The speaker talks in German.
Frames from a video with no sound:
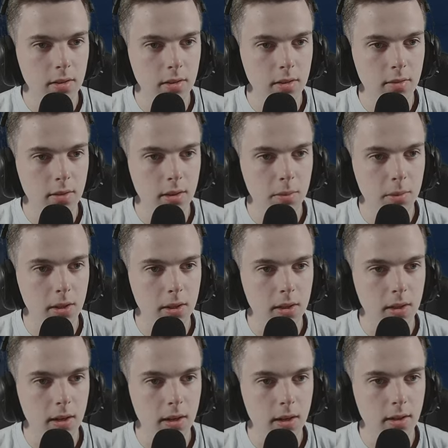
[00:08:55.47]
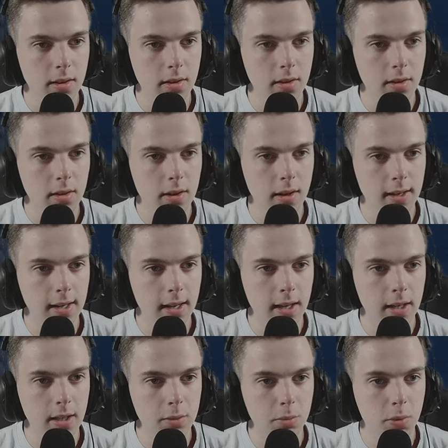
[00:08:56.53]
Warte mal, klein, klein
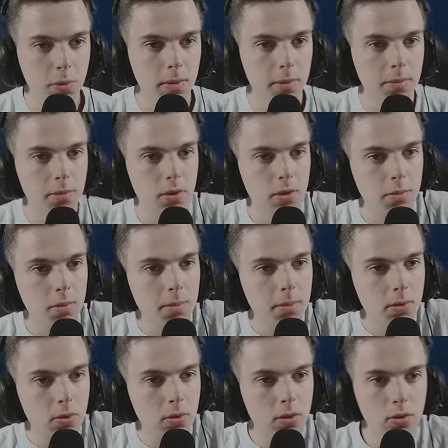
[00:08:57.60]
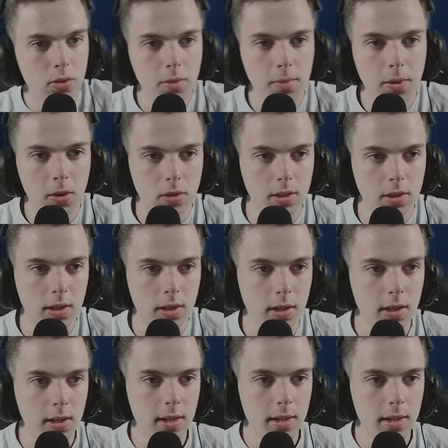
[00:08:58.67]
Ereignis-Pop-Up soll er mir doch, soll er mir auch zeigen. Oh,